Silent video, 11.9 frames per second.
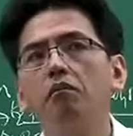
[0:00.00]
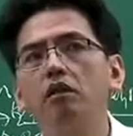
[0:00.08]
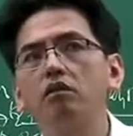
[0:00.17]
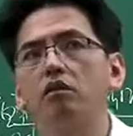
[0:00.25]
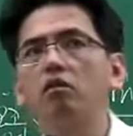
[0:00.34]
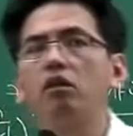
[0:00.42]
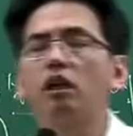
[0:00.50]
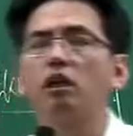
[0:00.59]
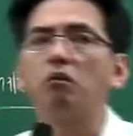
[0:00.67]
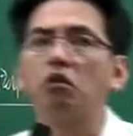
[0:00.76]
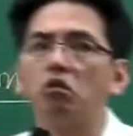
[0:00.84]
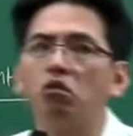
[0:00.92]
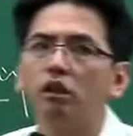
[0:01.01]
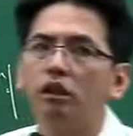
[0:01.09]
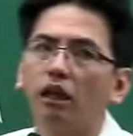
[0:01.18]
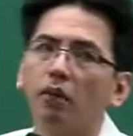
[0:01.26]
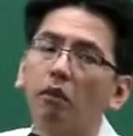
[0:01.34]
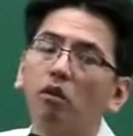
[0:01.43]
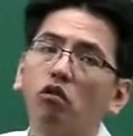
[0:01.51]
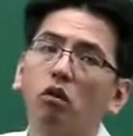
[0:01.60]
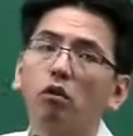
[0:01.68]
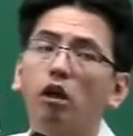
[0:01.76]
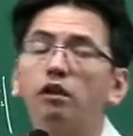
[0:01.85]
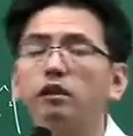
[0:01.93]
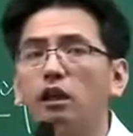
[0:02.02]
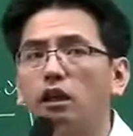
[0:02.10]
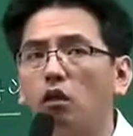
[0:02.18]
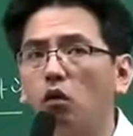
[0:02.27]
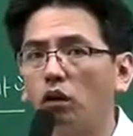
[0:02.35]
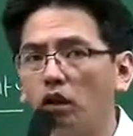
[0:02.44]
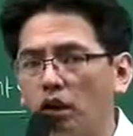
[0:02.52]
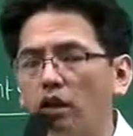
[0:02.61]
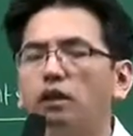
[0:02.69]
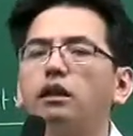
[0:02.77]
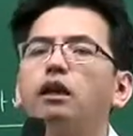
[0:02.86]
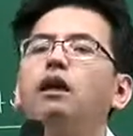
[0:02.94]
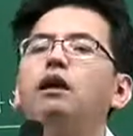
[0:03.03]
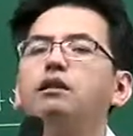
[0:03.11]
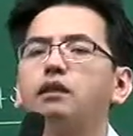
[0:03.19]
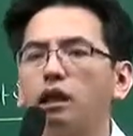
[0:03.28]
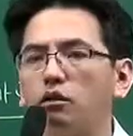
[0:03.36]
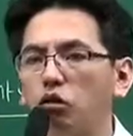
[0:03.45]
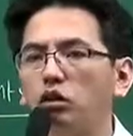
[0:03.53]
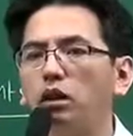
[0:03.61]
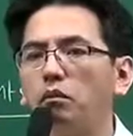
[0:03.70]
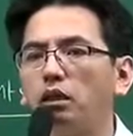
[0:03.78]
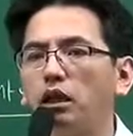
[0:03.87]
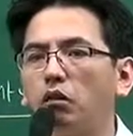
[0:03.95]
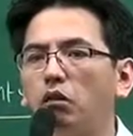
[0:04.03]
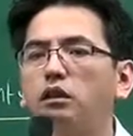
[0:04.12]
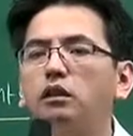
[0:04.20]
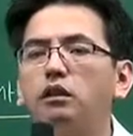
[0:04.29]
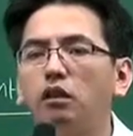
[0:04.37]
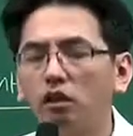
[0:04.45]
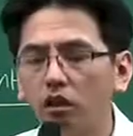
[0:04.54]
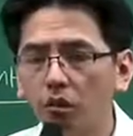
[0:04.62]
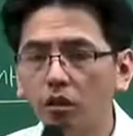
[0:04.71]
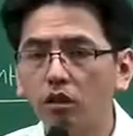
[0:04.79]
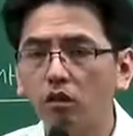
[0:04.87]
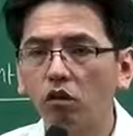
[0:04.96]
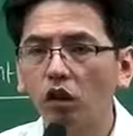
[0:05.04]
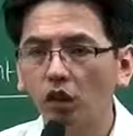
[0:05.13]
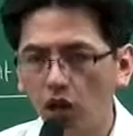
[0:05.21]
매수 청구 있게 되면 6월 이내 매수 여부 결정이 되고 2년 내 사조이 됩니다. 원칙은 현금이었었고요.